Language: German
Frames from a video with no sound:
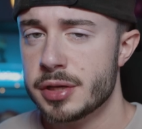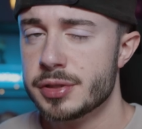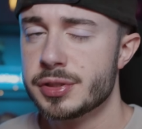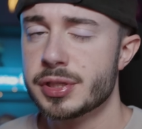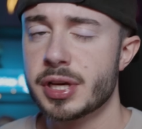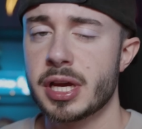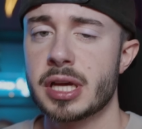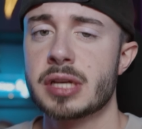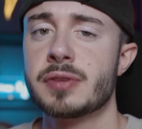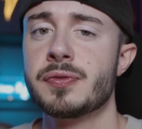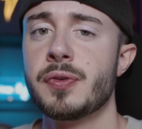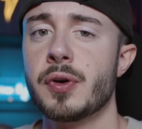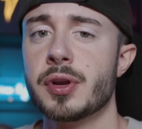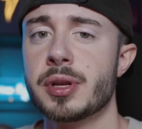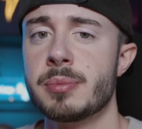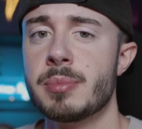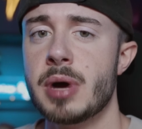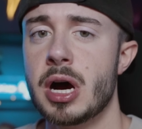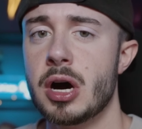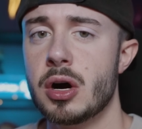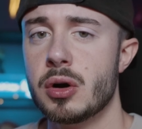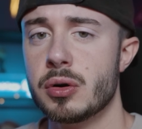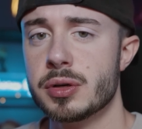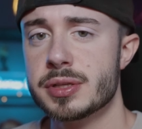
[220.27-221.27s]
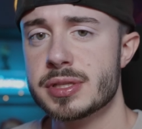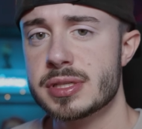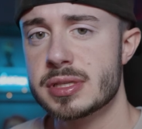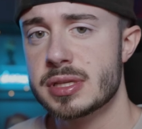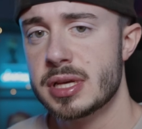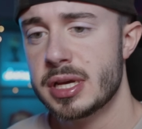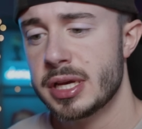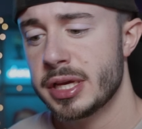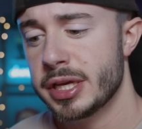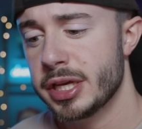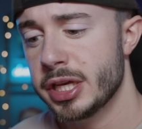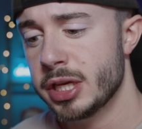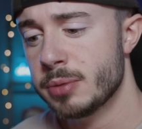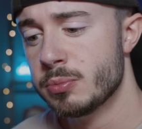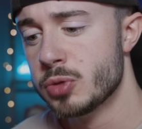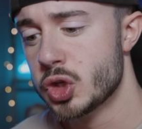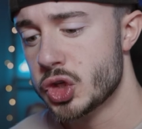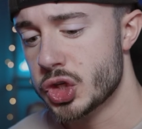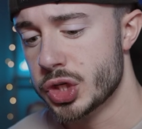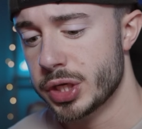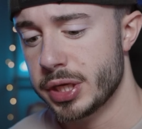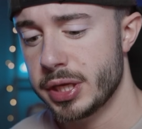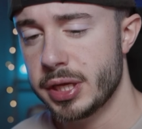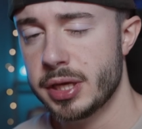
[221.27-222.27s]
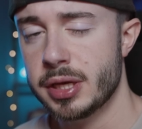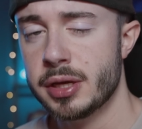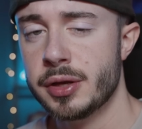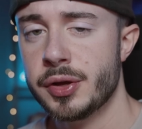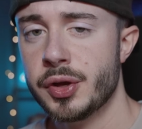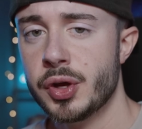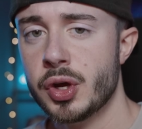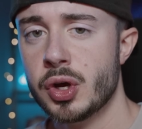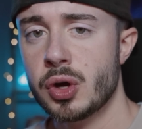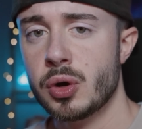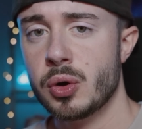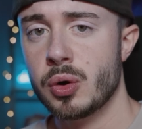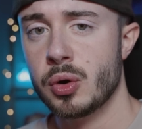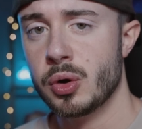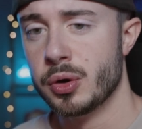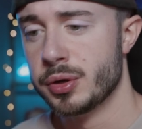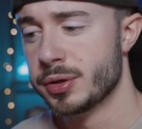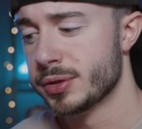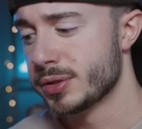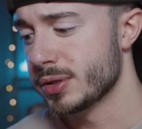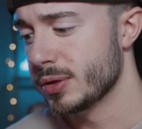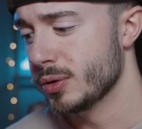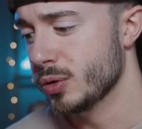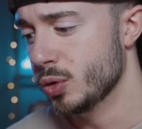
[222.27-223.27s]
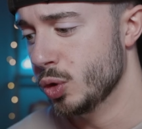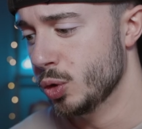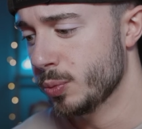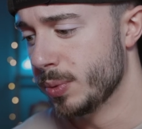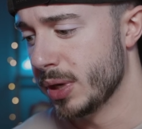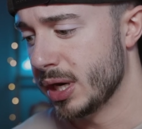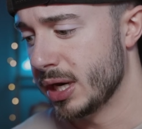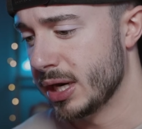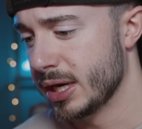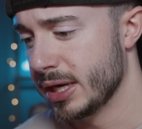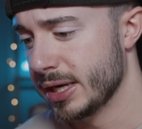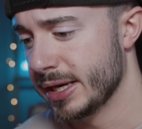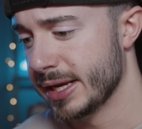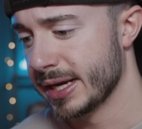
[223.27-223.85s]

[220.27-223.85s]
Direkt vor dem Haus, im Schnee und überall.